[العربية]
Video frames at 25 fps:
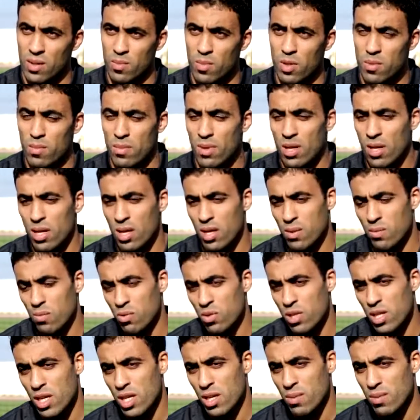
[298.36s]
نعمل مع
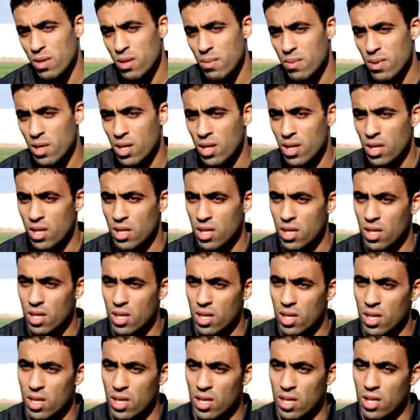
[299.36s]
مدرب كبير
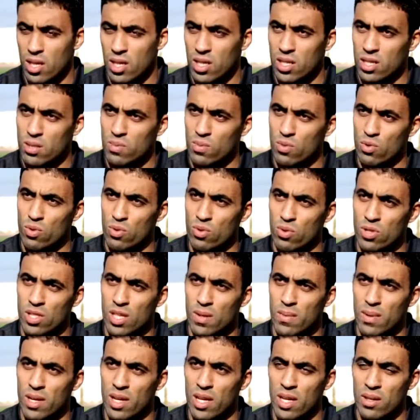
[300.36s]
اللي اسمه
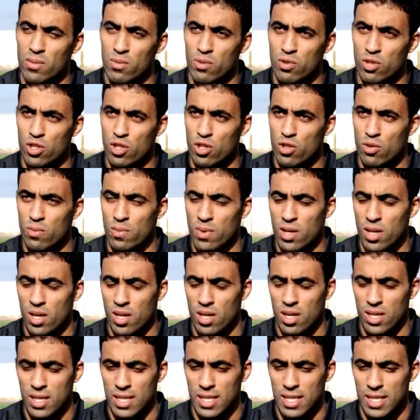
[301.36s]
صبري لاموشي
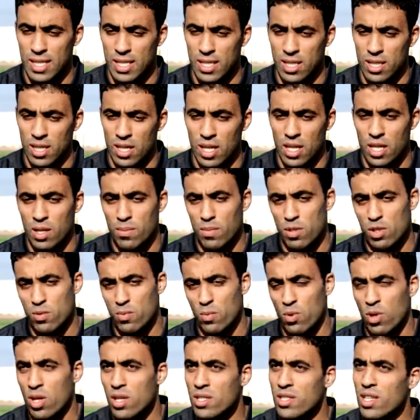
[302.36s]
ومع هذه
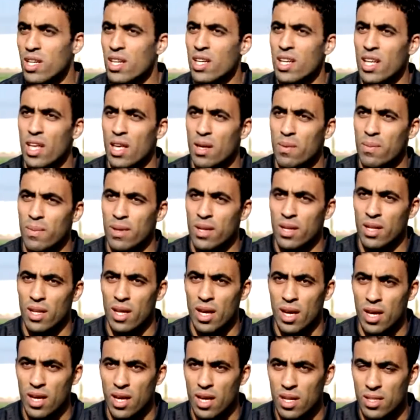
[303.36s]
المجموعه تاع اللاعبين
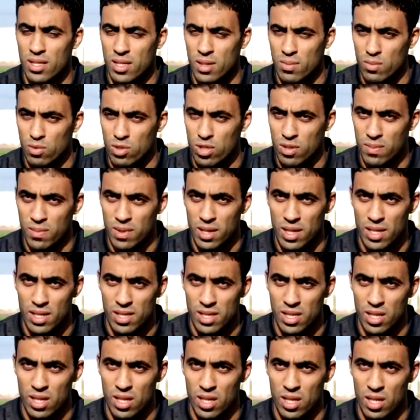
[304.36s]
اللي حقيقه
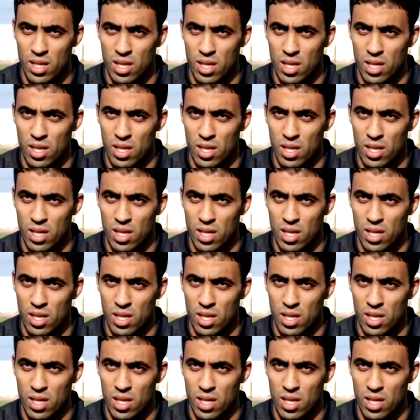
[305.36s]
متميزين